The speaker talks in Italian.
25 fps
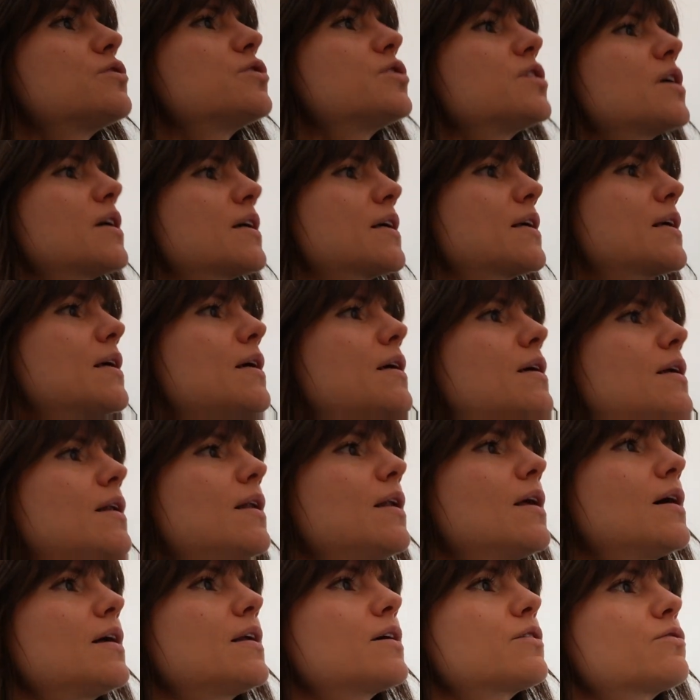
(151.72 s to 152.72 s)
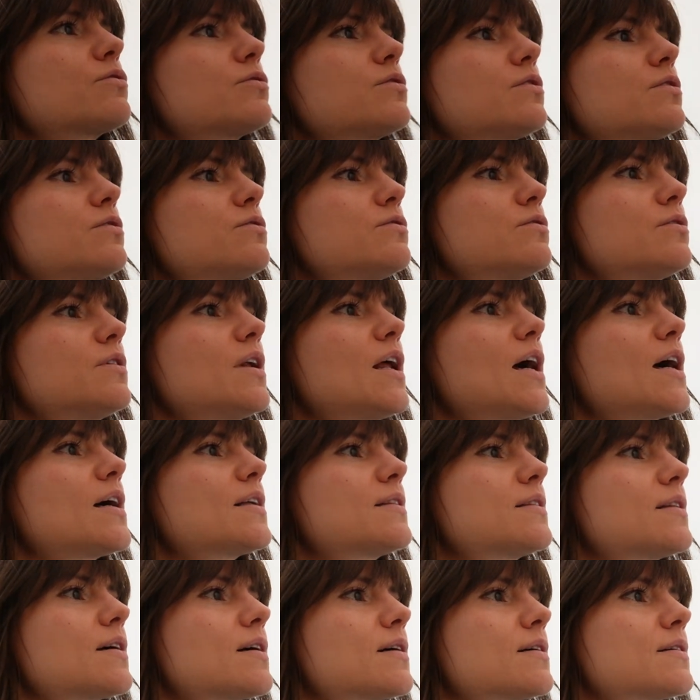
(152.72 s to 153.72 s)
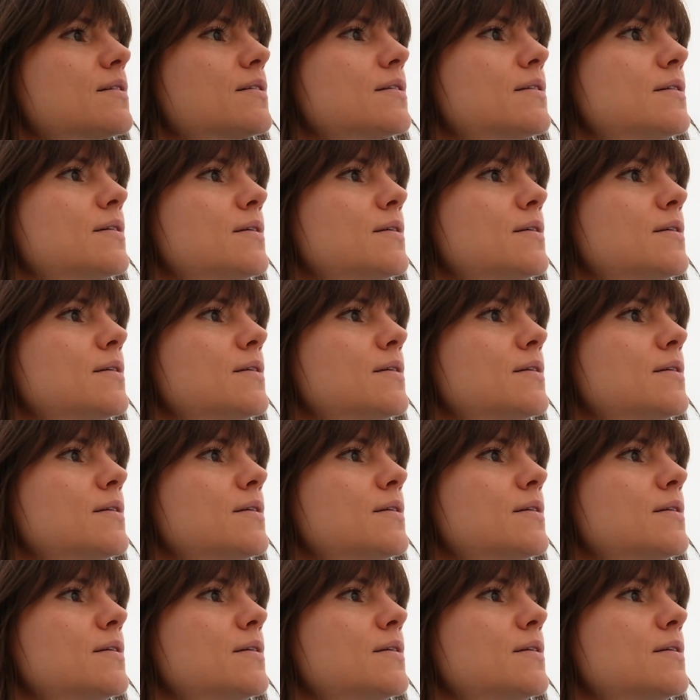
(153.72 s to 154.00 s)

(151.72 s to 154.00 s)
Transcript: c'è anche l'aria condizionata